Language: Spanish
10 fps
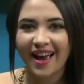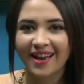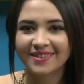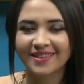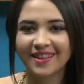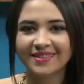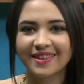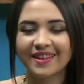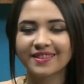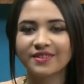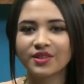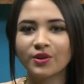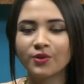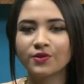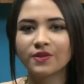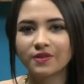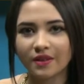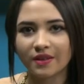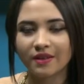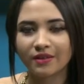Así es, gracias chicos y
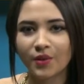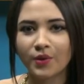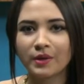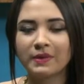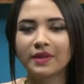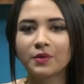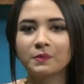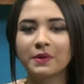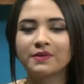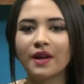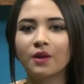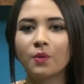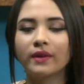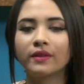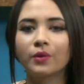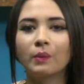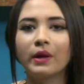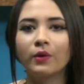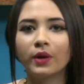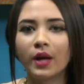sí, tengo un invitado especial, Walter
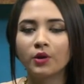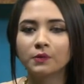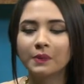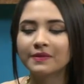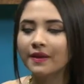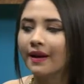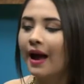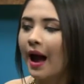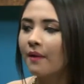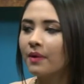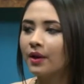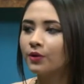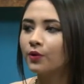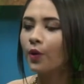Romero, que él nos va a estar hablando